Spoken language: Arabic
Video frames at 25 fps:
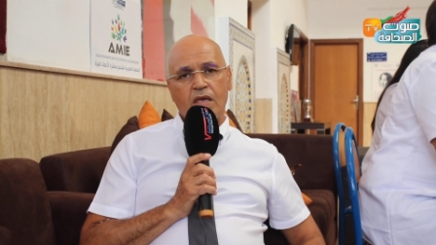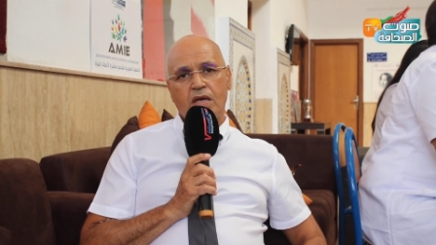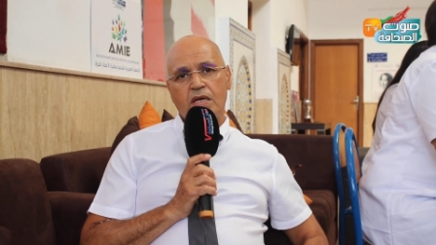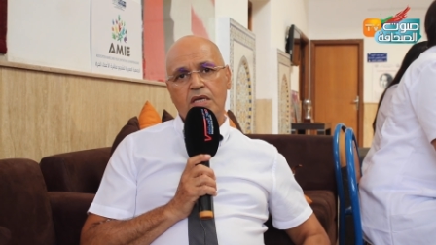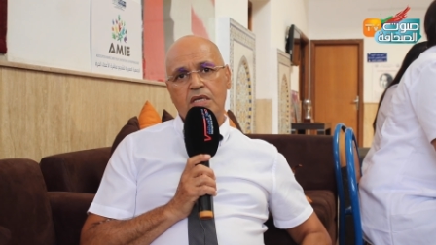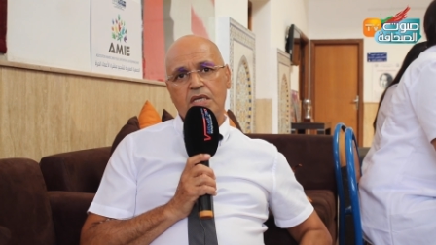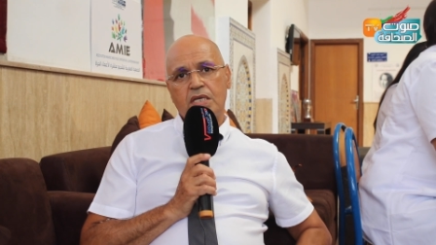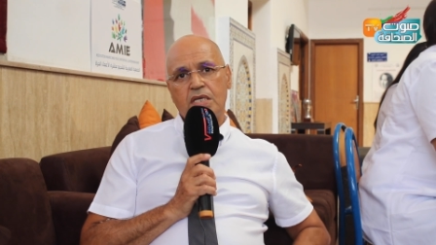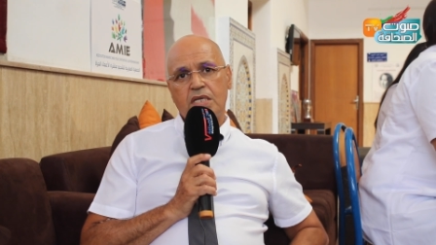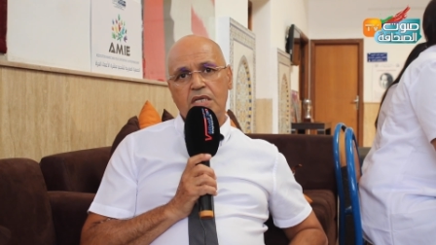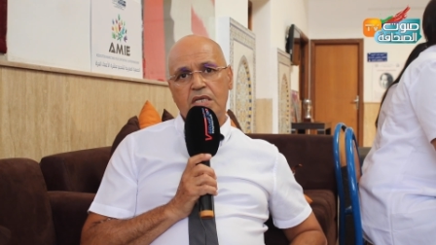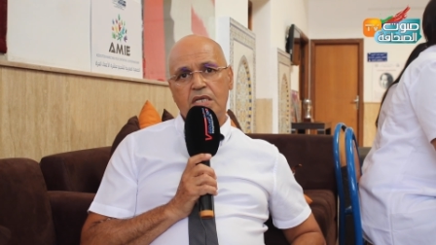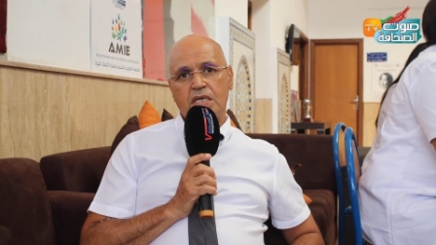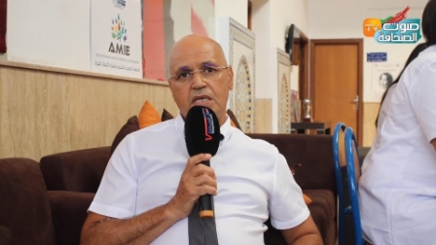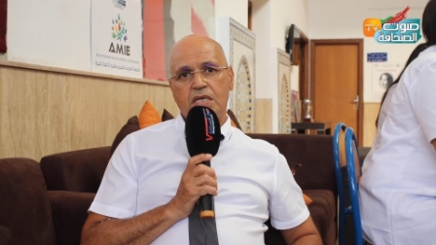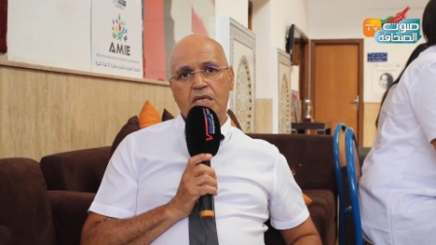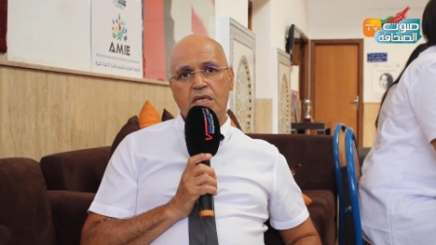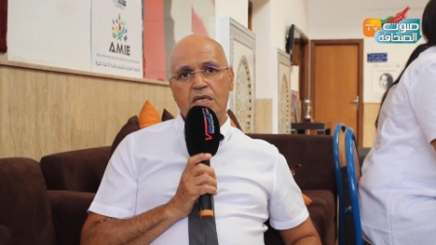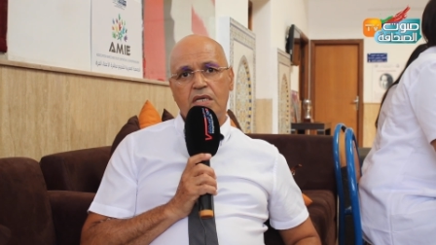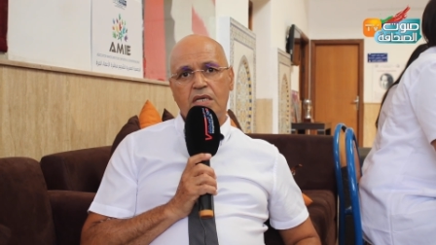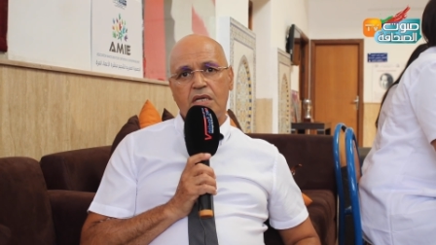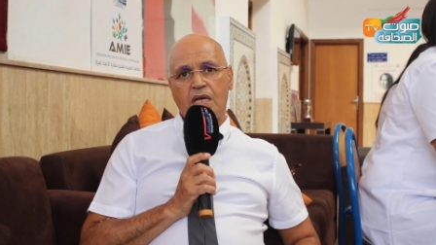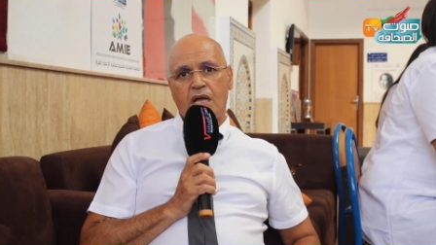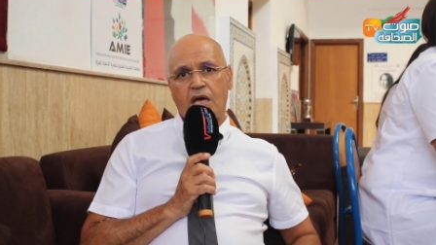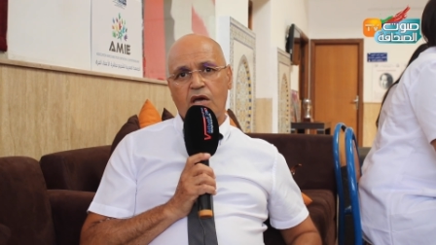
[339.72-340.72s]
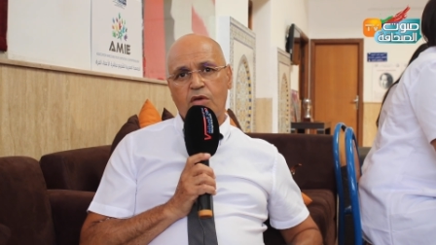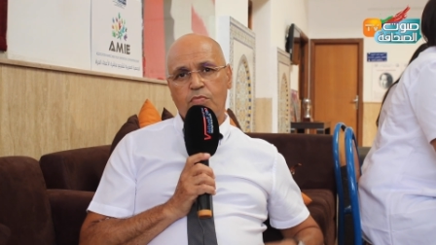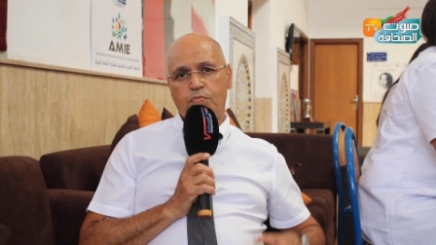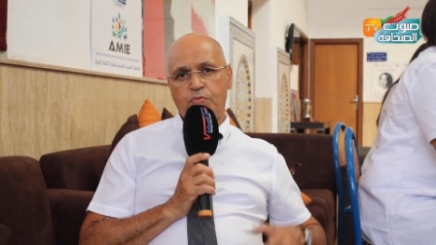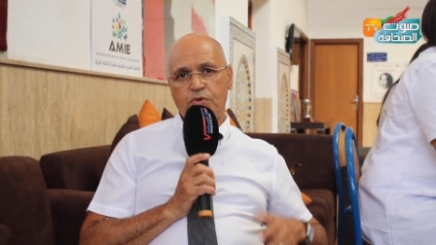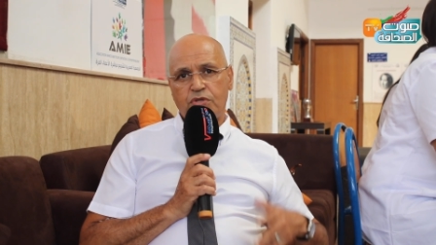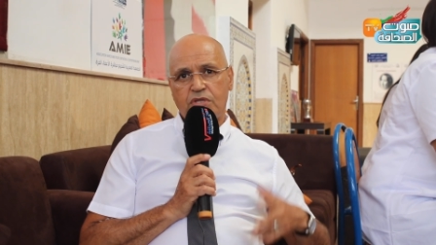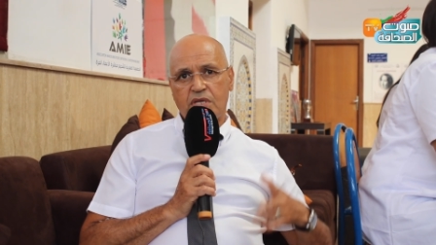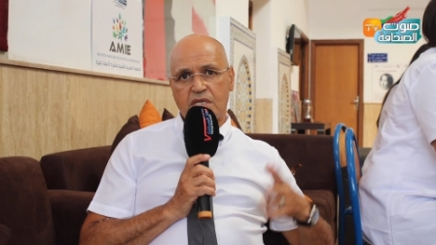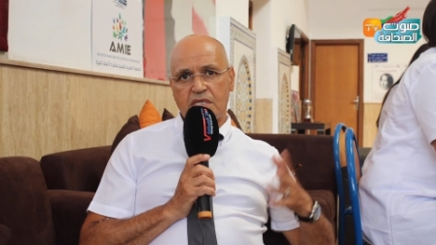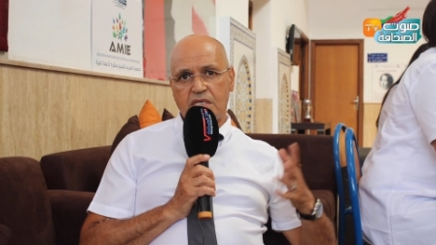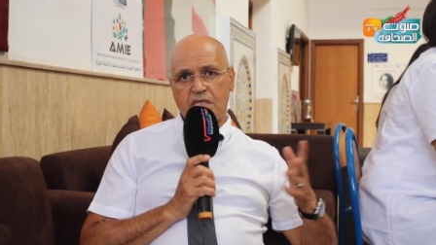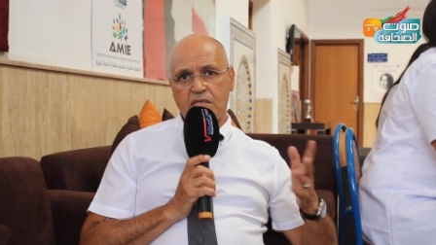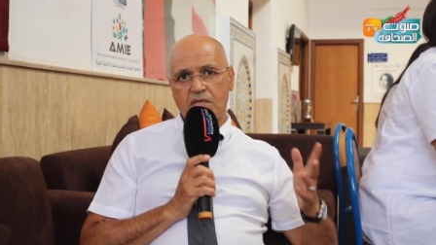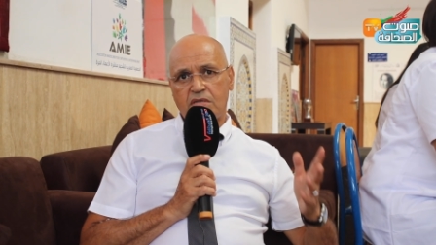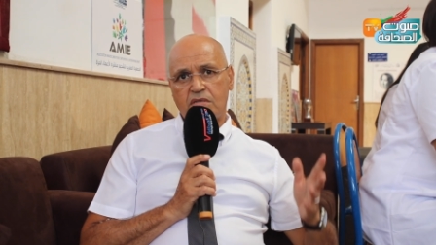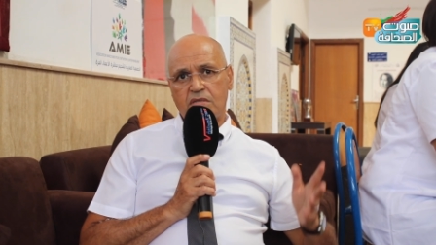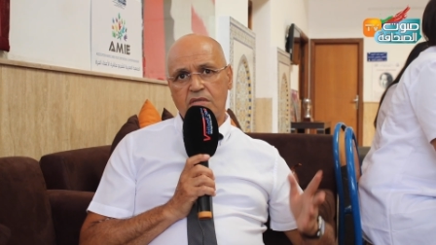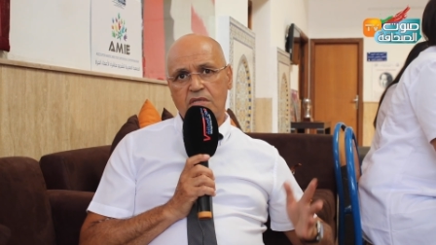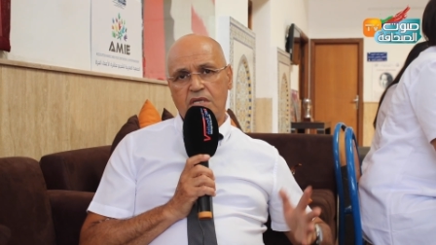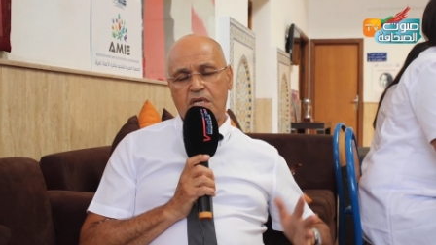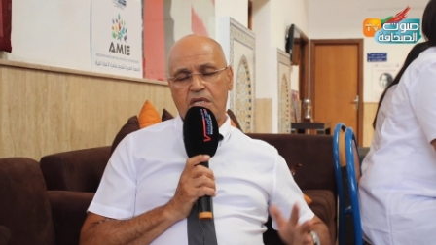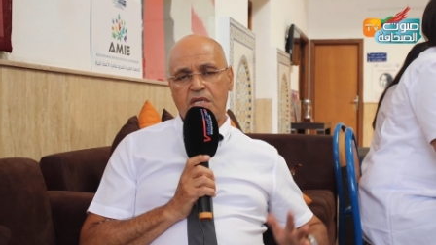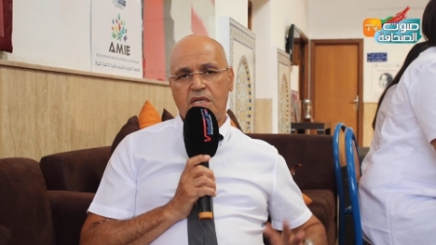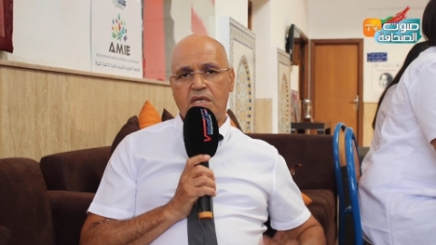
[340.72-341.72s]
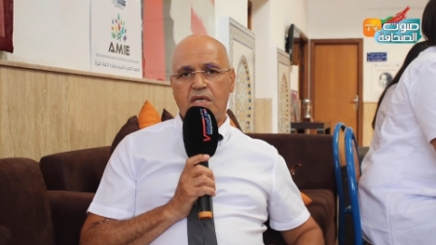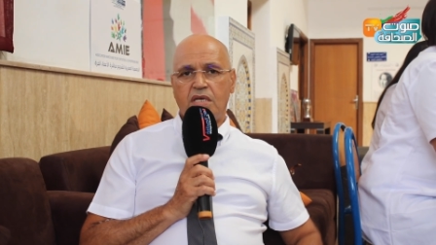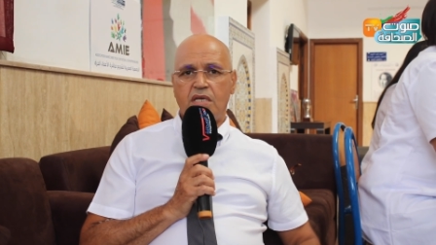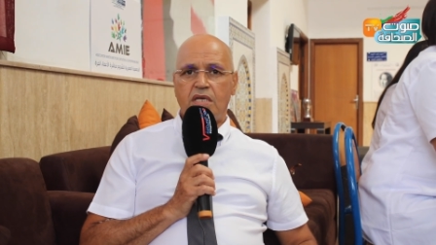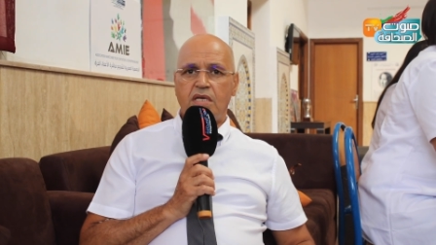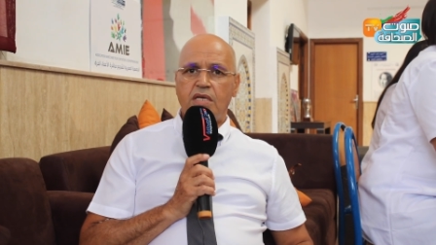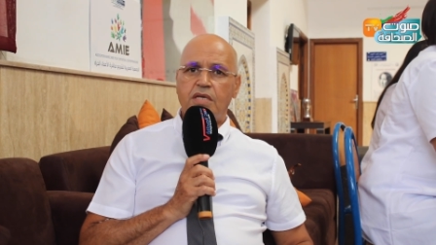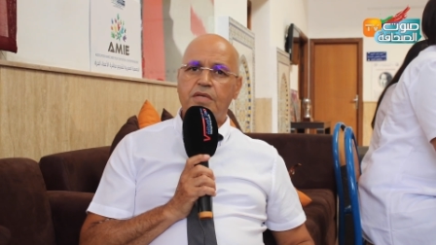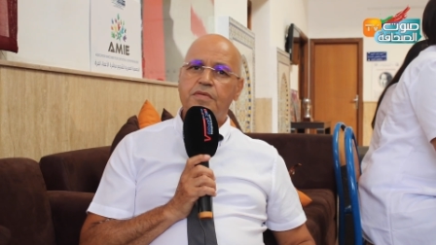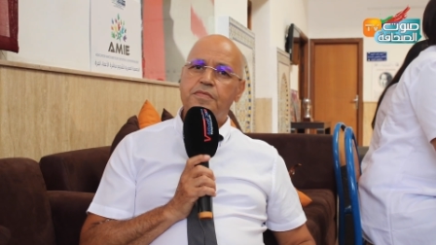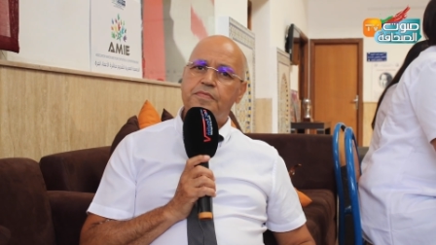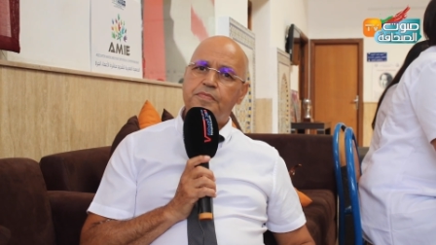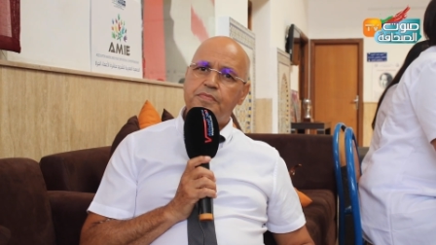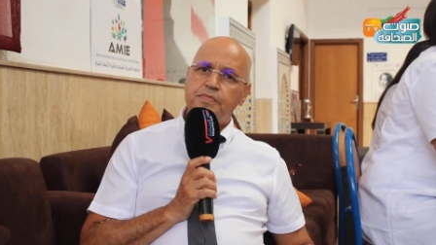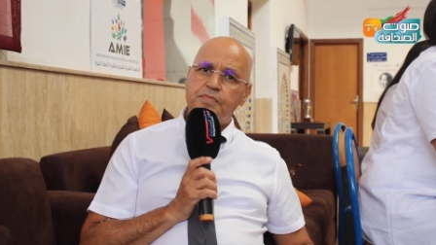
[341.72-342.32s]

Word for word: آه، ريبيتاسيون يعني